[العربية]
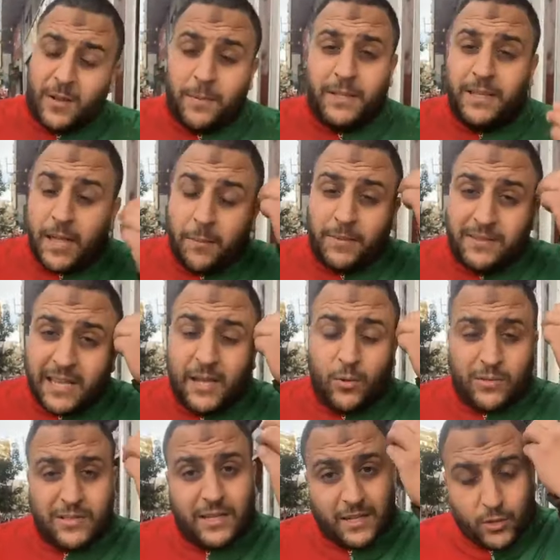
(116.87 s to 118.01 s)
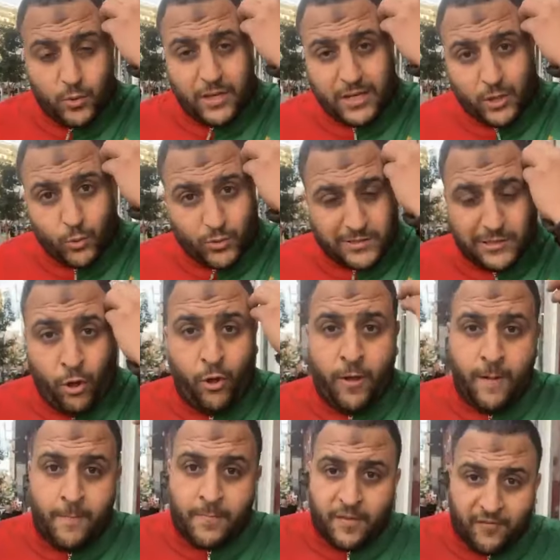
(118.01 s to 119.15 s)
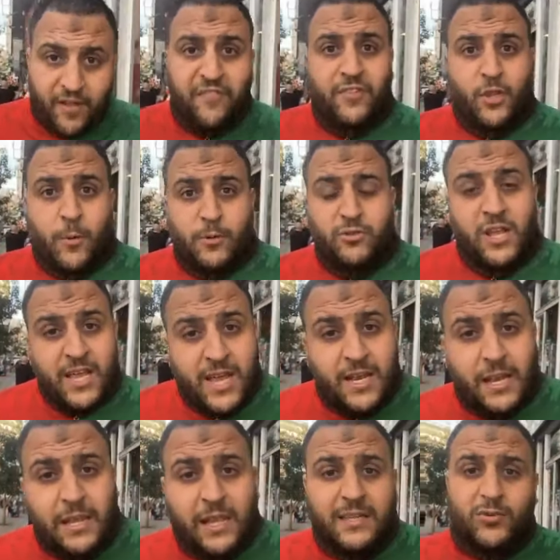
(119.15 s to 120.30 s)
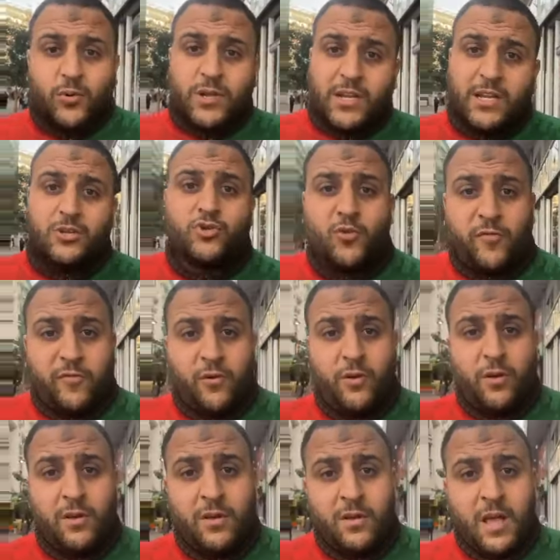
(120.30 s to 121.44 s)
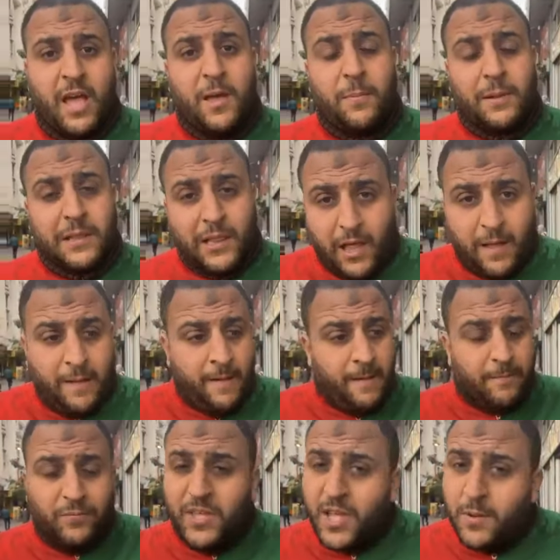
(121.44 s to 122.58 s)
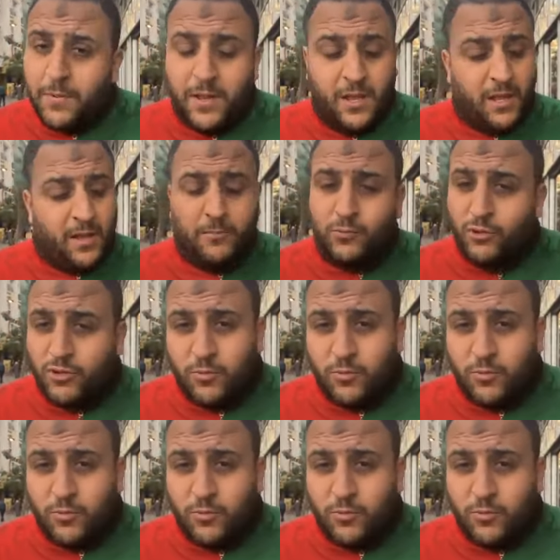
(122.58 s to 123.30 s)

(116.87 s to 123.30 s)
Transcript: ودير بي دابا تخيلوا وصلنا كنوصلوا 2024 حيانا الله حتى كنشوفوا عباد الله دير دونج